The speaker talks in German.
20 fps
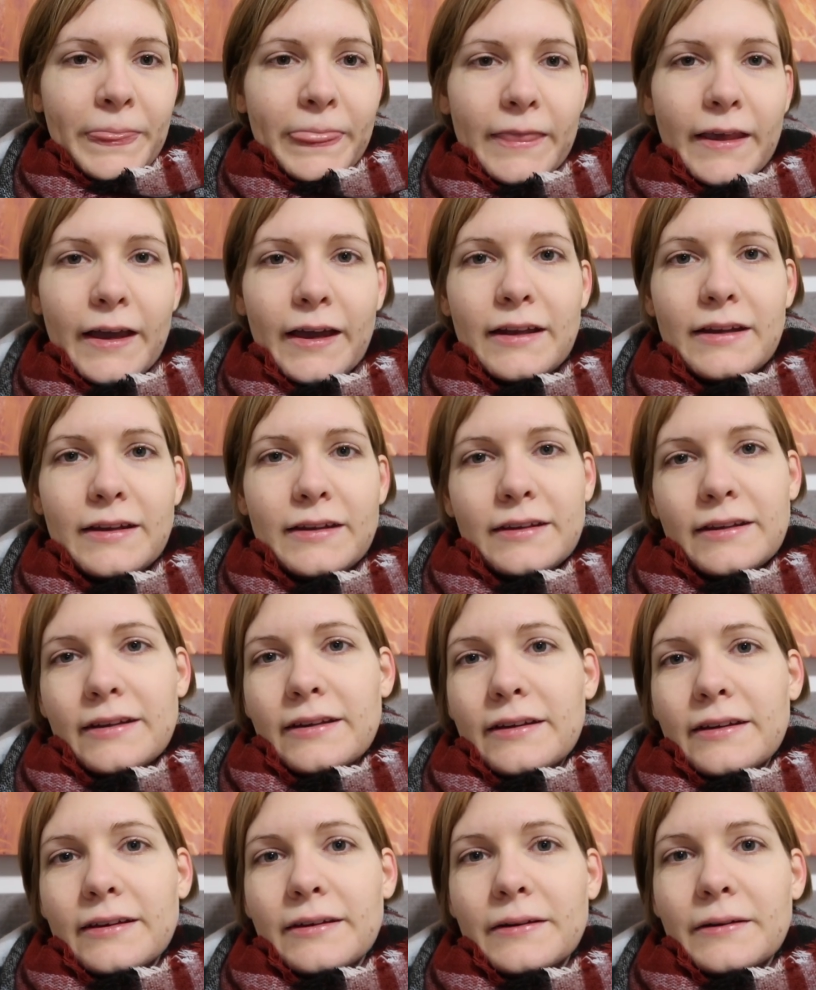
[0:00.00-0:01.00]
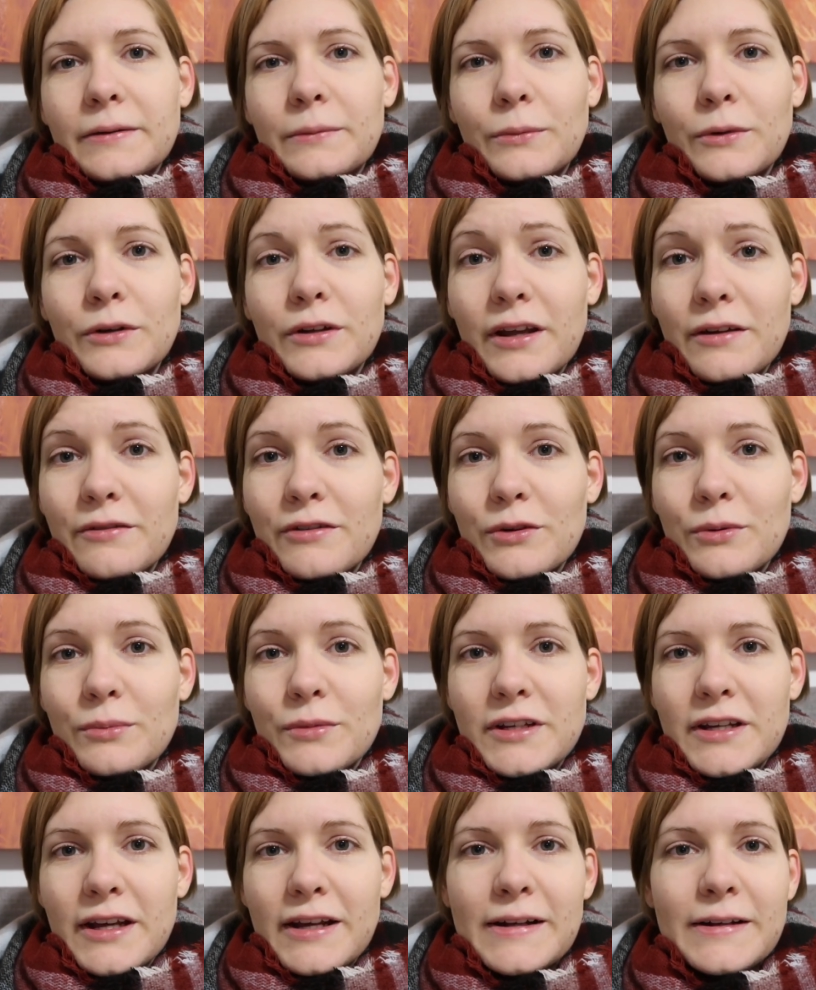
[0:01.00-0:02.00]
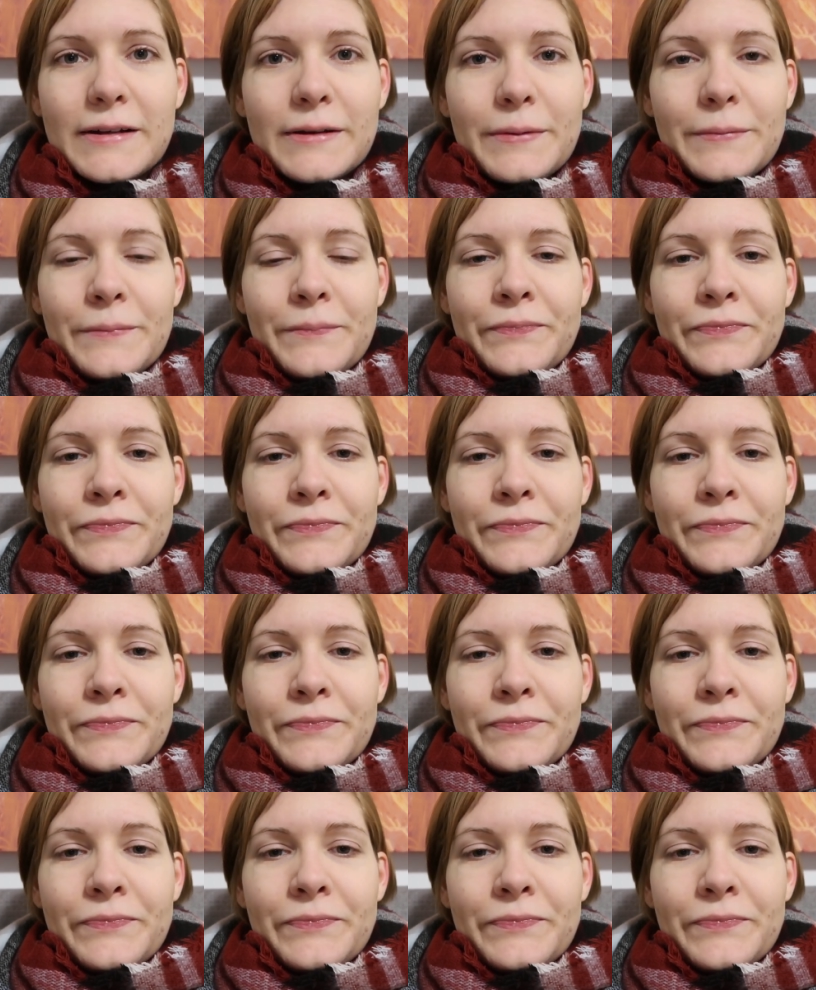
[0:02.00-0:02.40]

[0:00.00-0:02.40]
Nein, ich möchte einfach nur mitteilen,